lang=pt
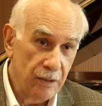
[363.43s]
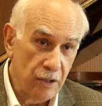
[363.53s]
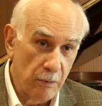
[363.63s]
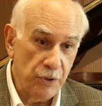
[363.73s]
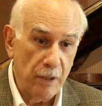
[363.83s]

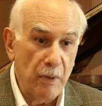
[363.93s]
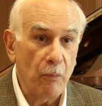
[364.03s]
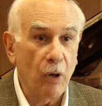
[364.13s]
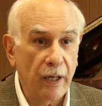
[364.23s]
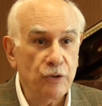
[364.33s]
Chama-se
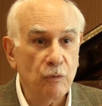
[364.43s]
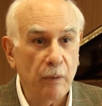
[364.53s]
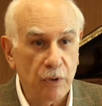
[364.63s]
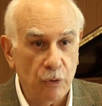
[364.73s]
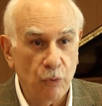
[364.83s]
Memória de um
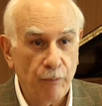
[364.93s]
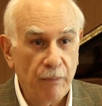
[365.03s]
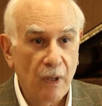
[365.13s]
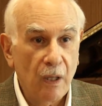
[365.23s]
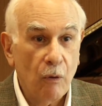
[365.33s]
Amigo.
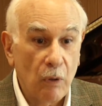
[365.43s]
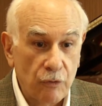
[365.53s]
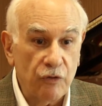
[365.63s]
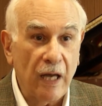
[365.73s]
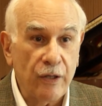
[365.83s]

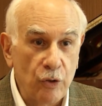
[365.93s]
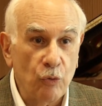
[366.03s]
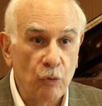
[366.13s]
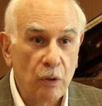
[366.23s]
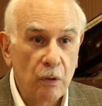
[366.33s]
Quando
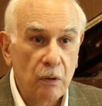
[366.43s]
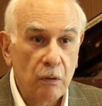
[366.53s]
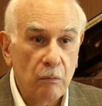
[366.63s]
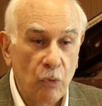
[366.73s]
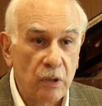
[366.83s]
saiu,
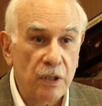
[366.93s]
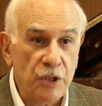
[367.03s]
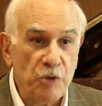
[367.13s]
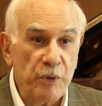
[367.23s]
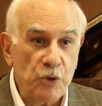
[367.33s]
Muita
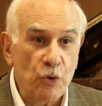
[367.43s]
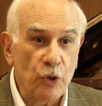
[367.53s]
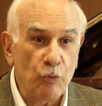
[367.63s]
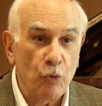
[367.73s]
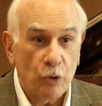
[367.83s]
gente pensou
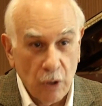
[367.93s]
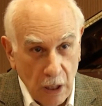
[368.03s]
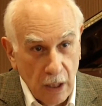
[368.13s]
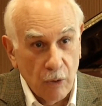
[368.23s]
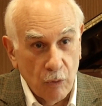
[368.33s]
que o morto
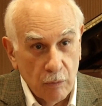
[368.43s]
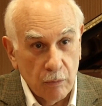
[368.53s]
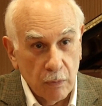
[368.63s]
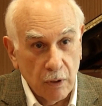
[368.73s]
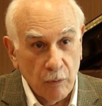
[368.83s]
era eu,
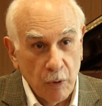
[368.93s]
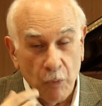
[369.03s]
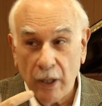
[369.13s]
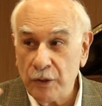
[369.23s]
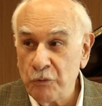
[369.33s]
na
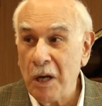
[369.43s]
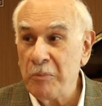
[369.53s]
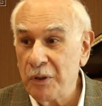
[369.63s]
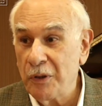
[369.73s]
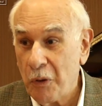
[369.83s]
memória de um
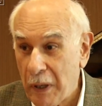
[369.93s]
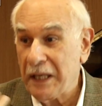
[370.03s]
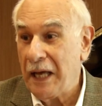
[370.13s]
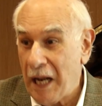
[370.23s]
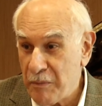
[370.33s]
amigo que eu é
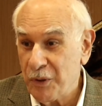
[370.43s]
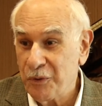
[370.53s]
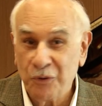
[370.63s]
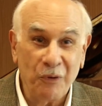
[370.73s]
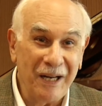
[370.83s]
que era
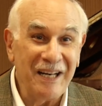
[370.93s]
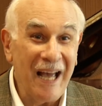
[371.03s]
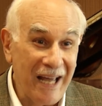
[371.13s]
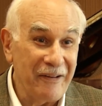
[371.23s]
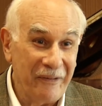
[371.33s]
amigo do
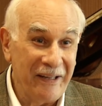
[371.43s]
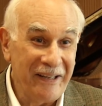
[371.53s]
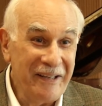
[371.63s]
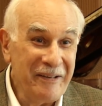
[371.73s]
Guarnieri. Né?